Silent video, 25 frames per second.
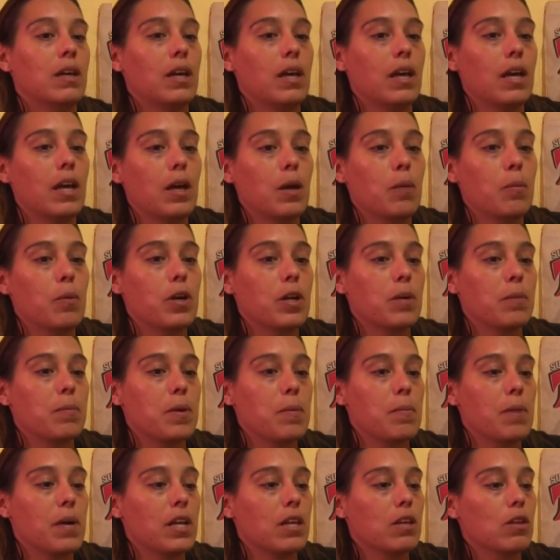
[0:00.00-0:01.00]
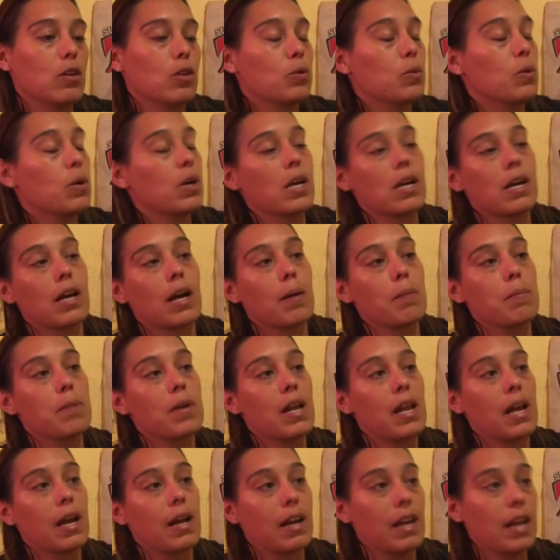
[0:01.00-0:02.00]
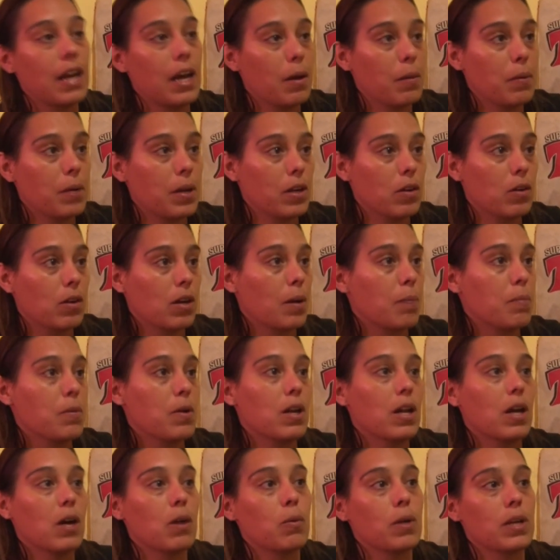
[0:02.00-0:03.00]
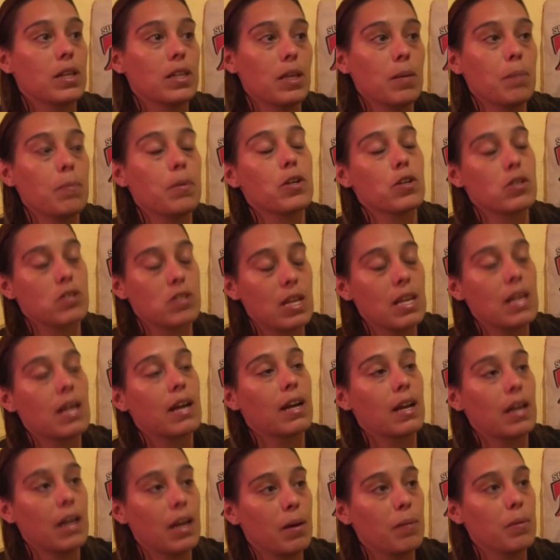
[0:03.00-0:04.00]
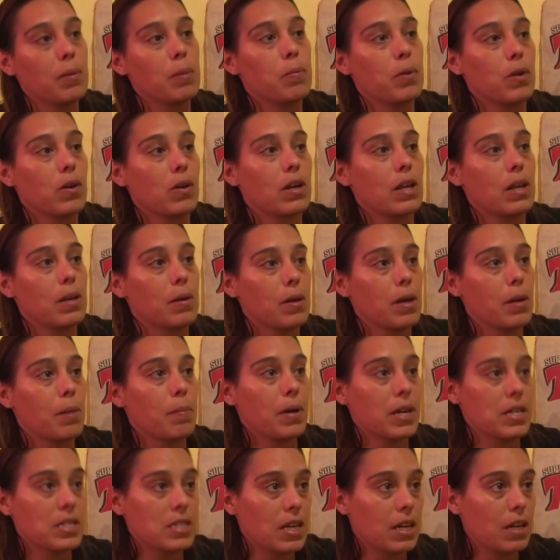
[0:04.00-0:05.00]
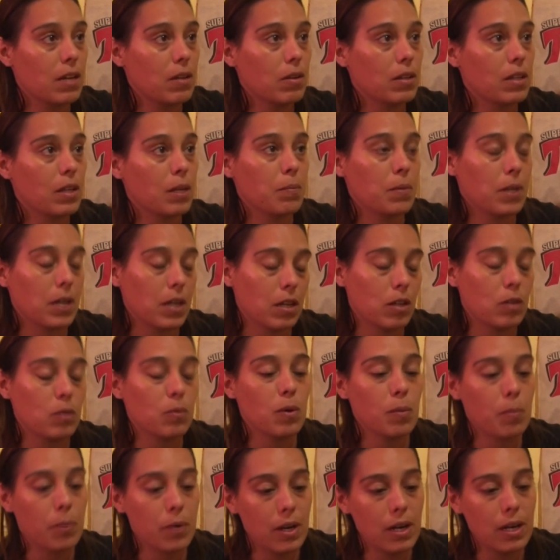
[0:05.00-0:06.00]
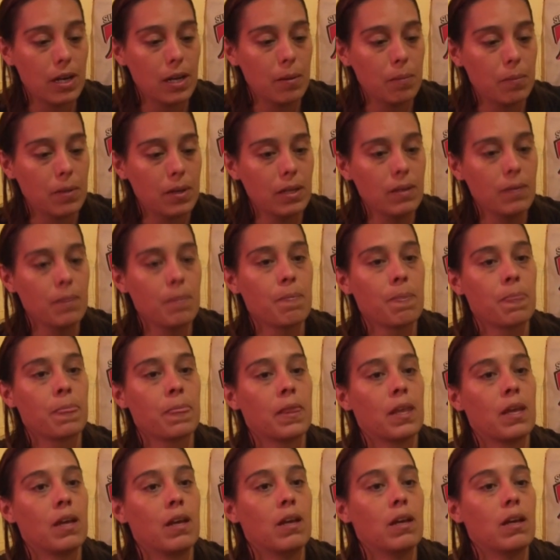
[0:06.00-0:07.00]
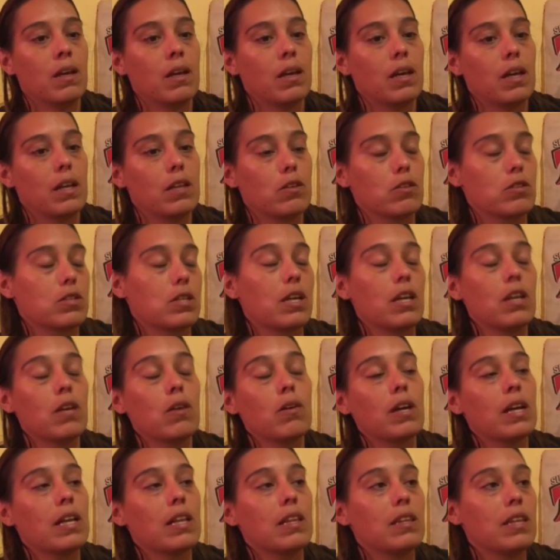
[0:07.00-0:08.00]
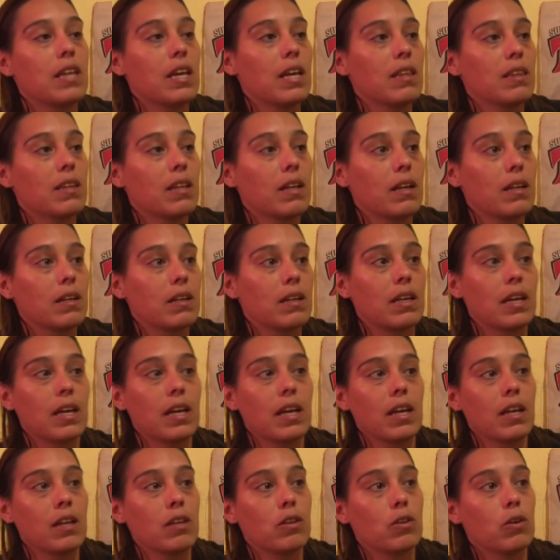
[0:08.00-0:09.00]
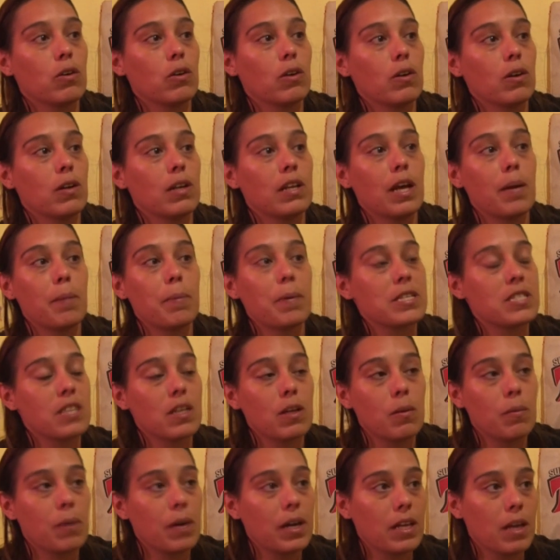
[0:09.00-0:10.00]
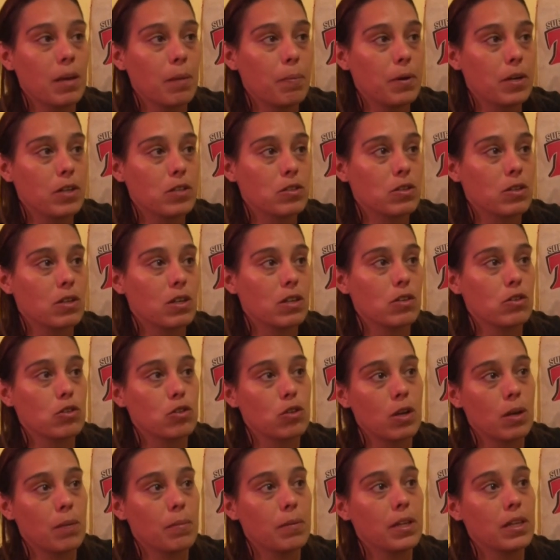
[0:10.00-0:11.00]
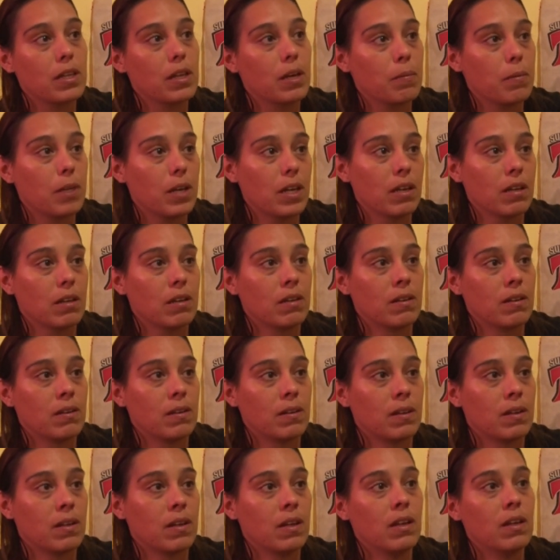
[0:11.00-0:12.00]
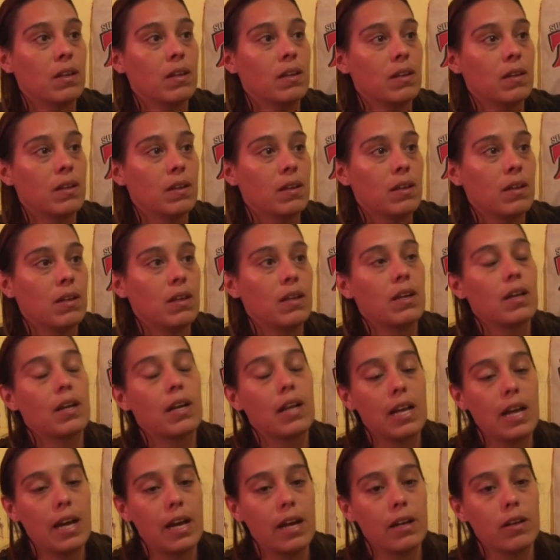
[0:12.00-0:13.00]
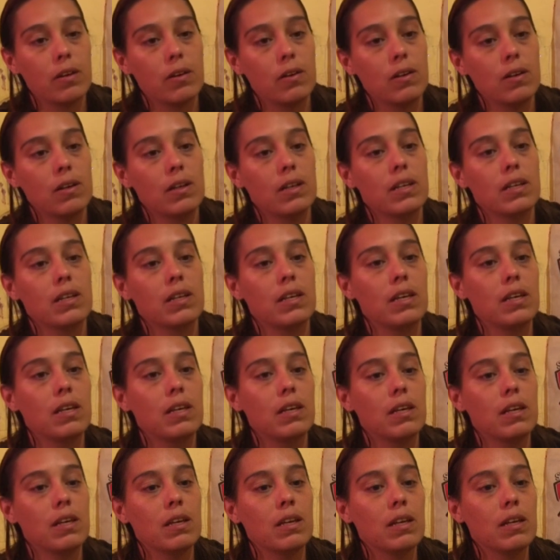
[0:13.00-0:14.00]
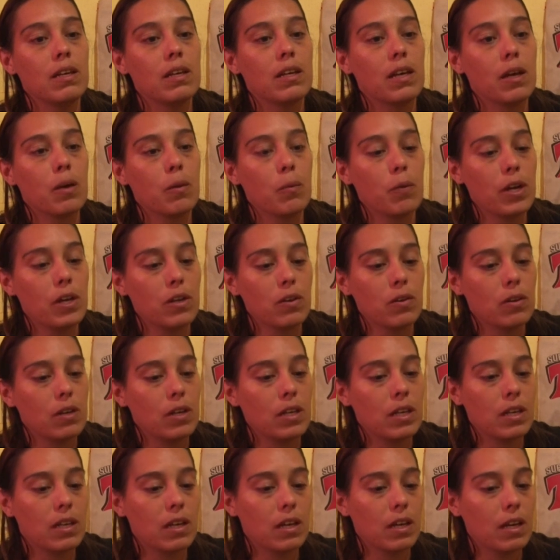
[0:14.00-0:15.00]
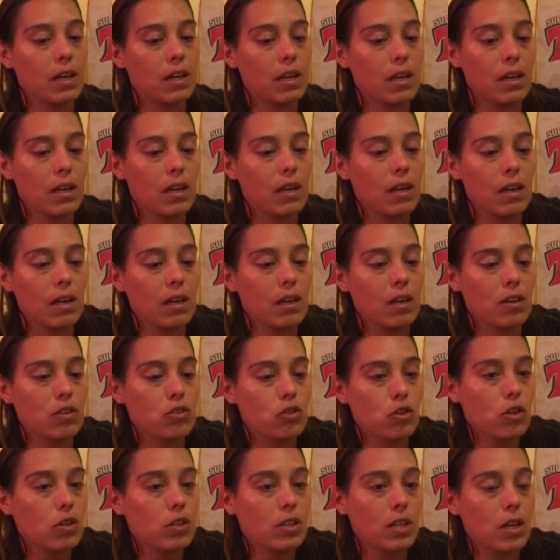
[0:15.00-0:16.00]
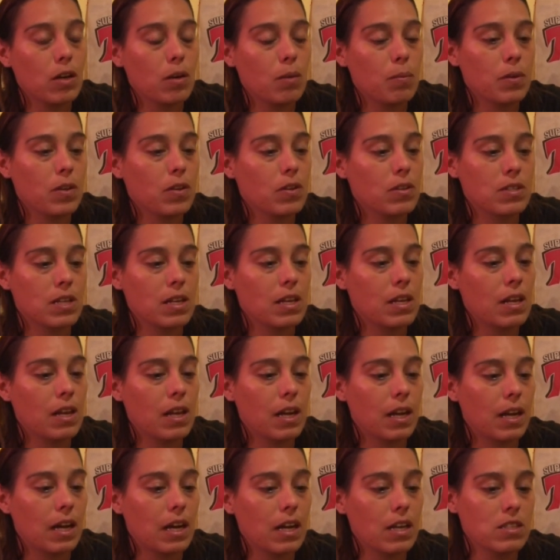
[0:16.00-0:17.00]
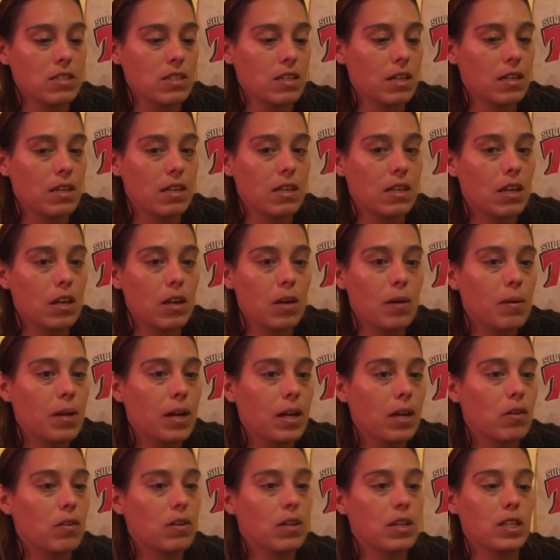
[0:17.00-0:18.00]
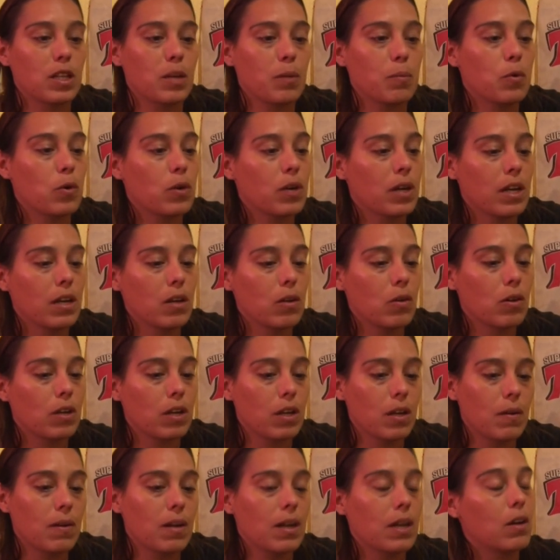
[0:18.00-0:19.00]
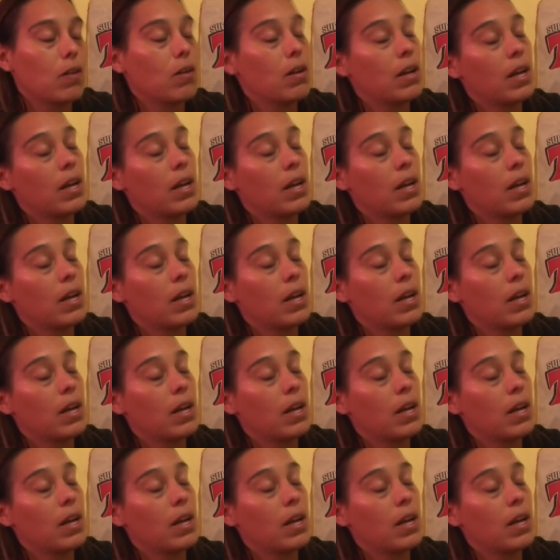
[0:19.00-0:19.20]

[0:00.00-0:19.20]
Eh, bueno, mi marido tuvo que cambiar la clave, no cambió la cuenta, pero sí la clave por lo que le había pasado, también que tuvo problemas. Entonces quiero que entiendan que esto le ha pasado a varias personas, no solamente a mí. No es una cuestión solamente tuya. Claro, y, que bueno, y que yo no tengo miedo de salir a la calle y quiero hablar con esta mujer o quiero hablar